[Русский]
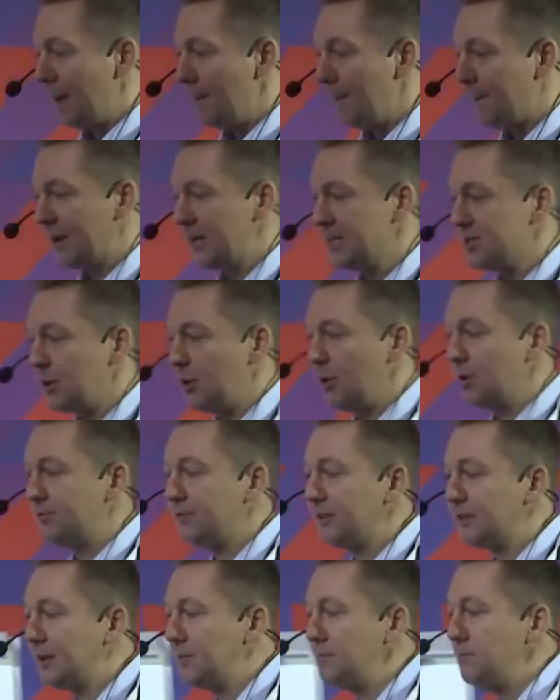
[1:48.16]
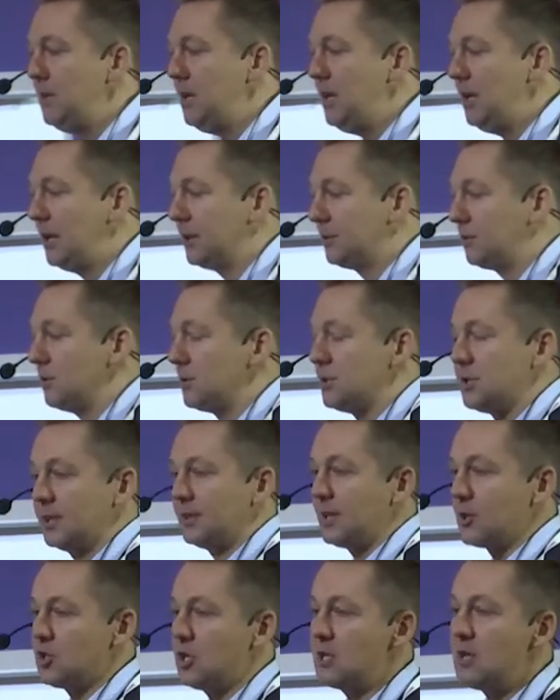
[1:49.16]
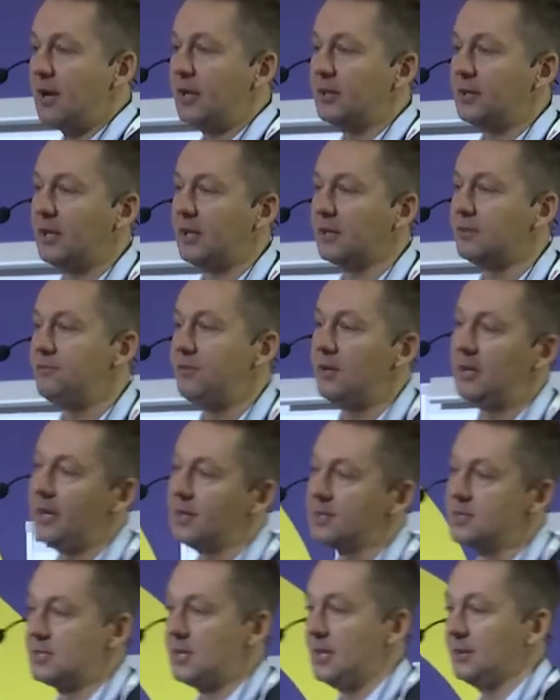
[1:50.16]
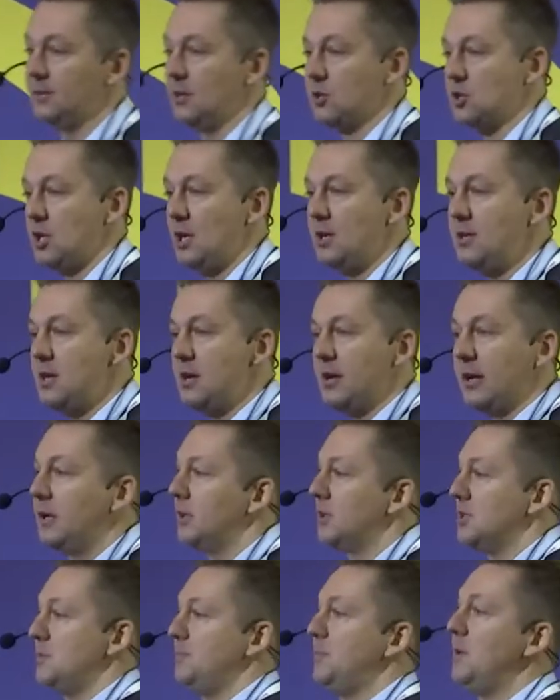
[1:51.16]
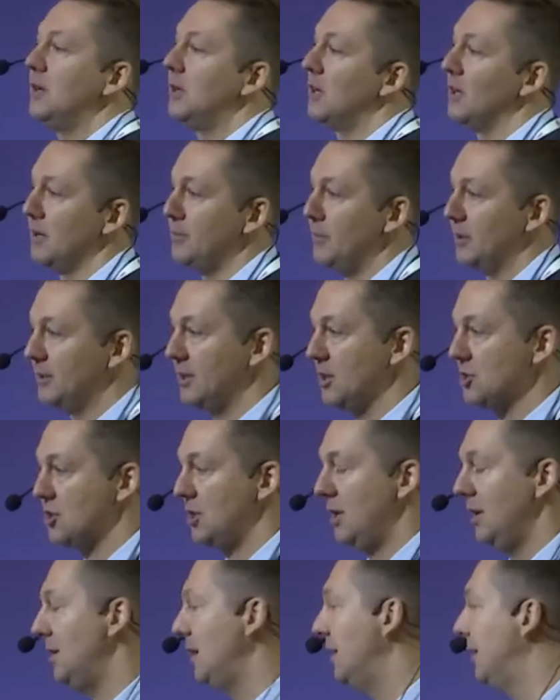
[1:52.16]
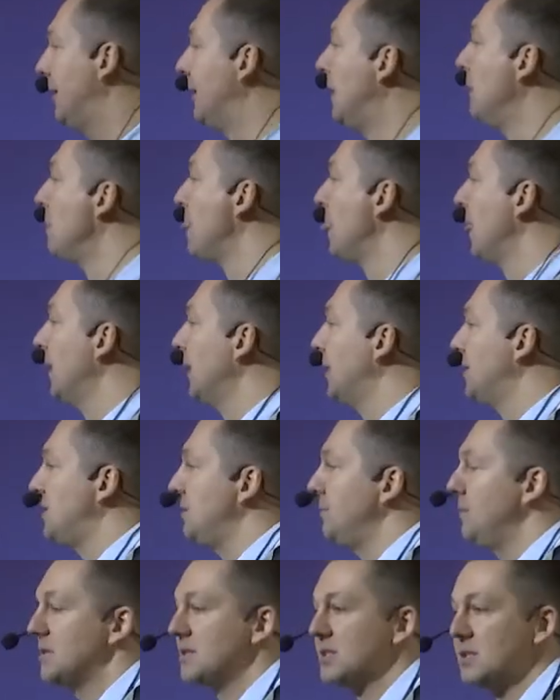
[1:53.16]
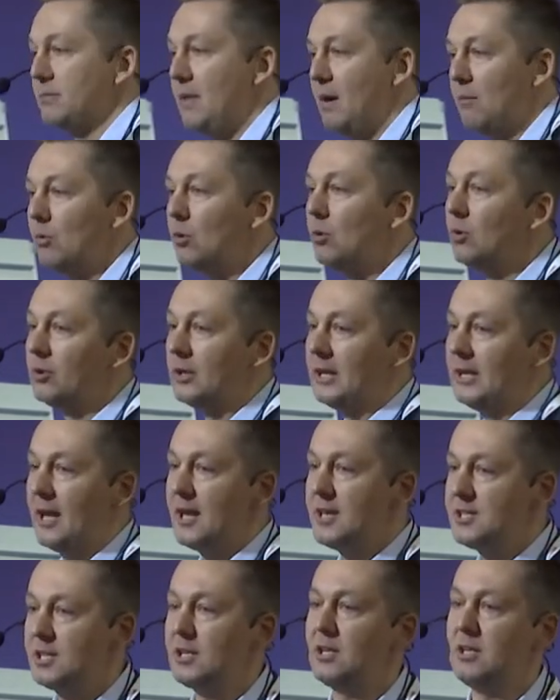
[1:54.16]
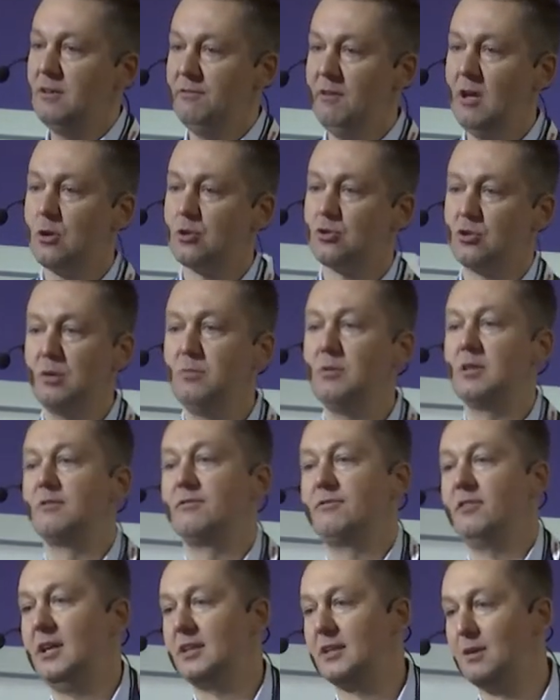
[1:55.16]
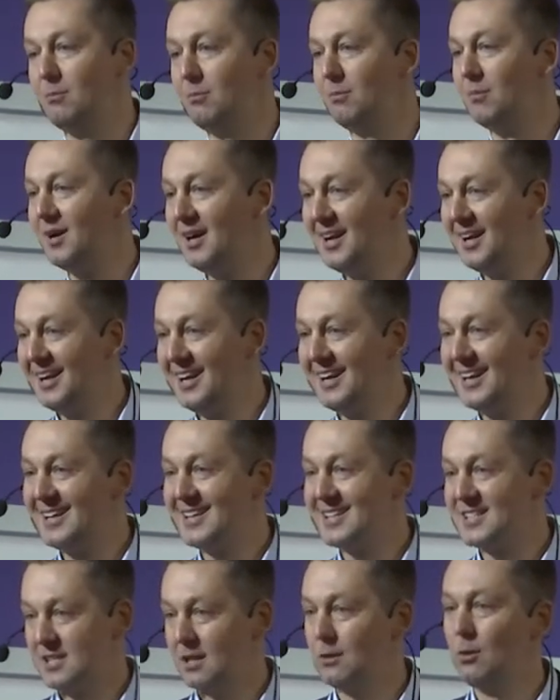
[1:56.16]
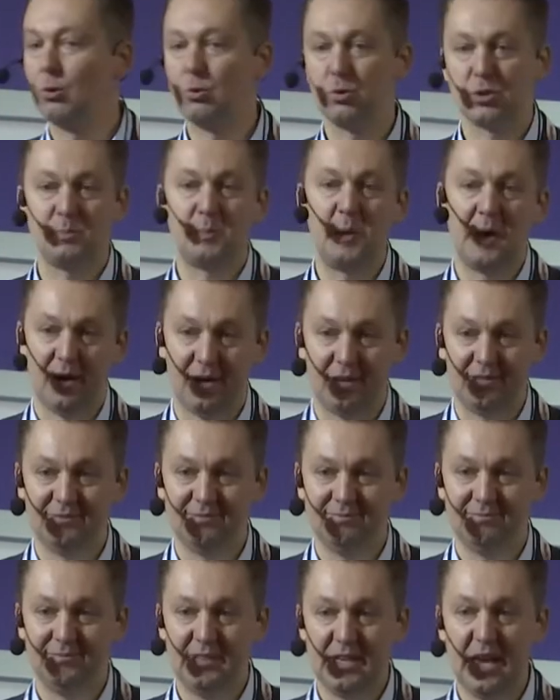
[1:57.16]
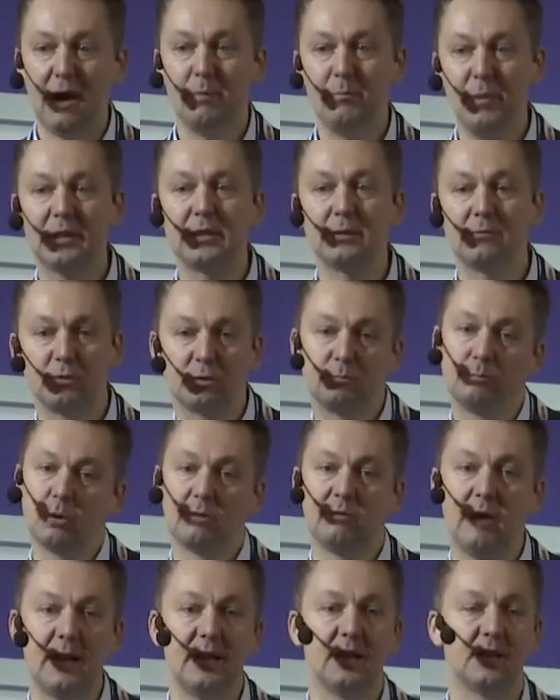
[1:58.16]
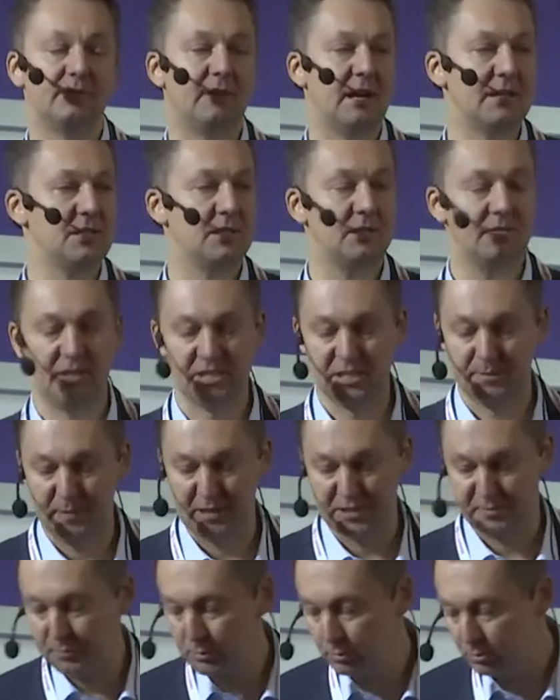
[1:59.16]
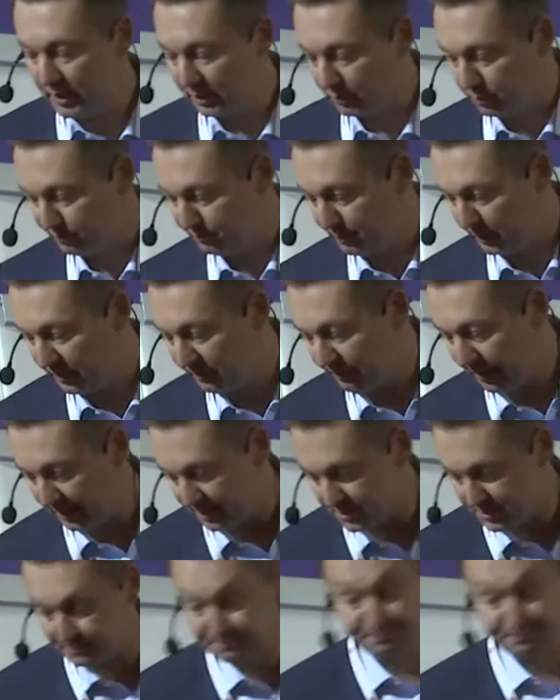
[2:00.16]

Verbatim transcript: происходит в этом мире, то есть отношения к этой конференции, отношения к спикерам, отношения... к к себе самому. И я искренне верю, что именно в этом залог успеха. Я об этом вот буквально 20-25 минут готов поговорить.